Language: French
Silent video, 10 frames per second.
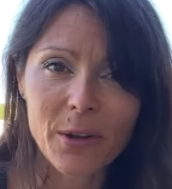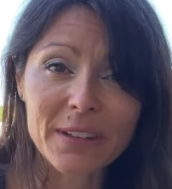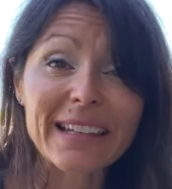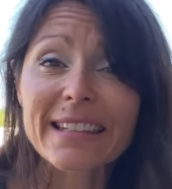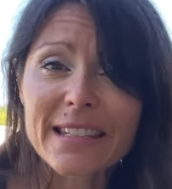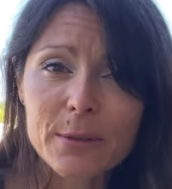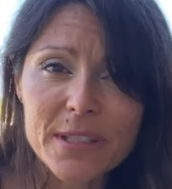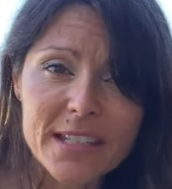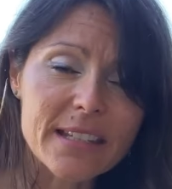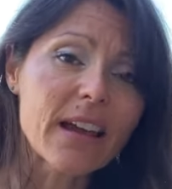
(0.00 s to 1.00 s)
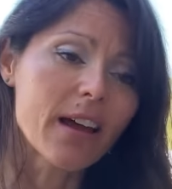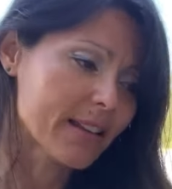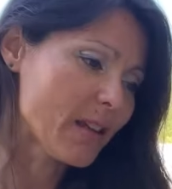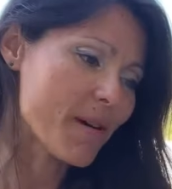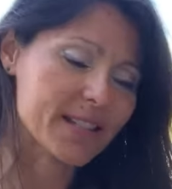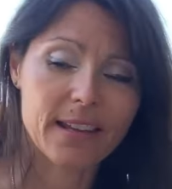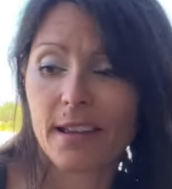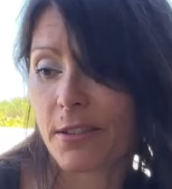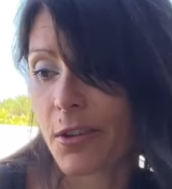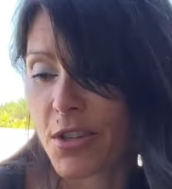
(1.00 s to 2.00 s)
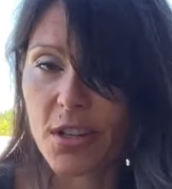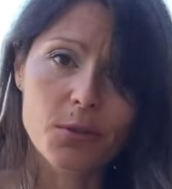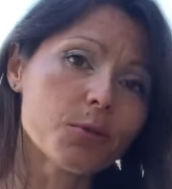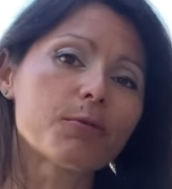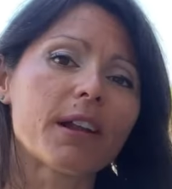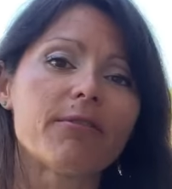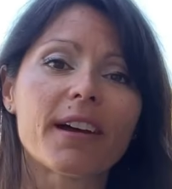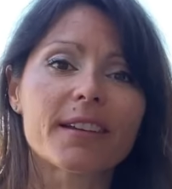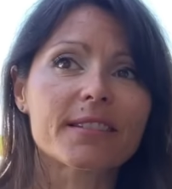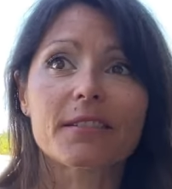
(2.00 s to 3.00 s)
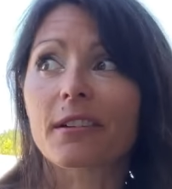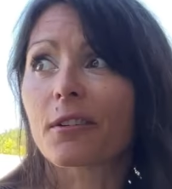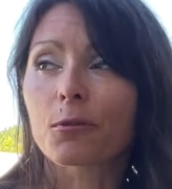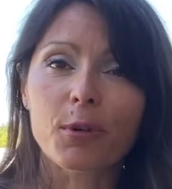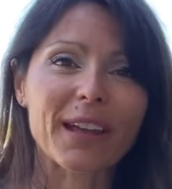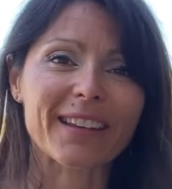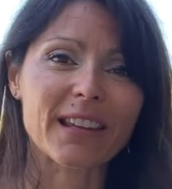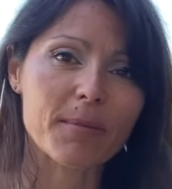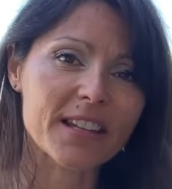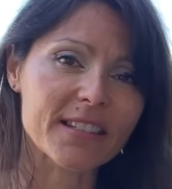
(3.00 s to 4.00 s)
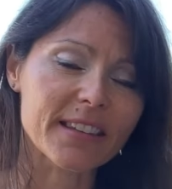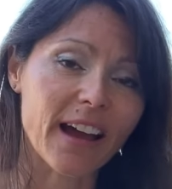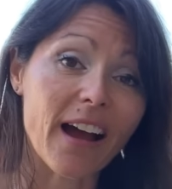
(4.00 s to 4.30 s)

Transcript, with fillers: rentrés, c'est aussi des baskets, un jean, une nouvelle veste, un nouveau cartable, etc.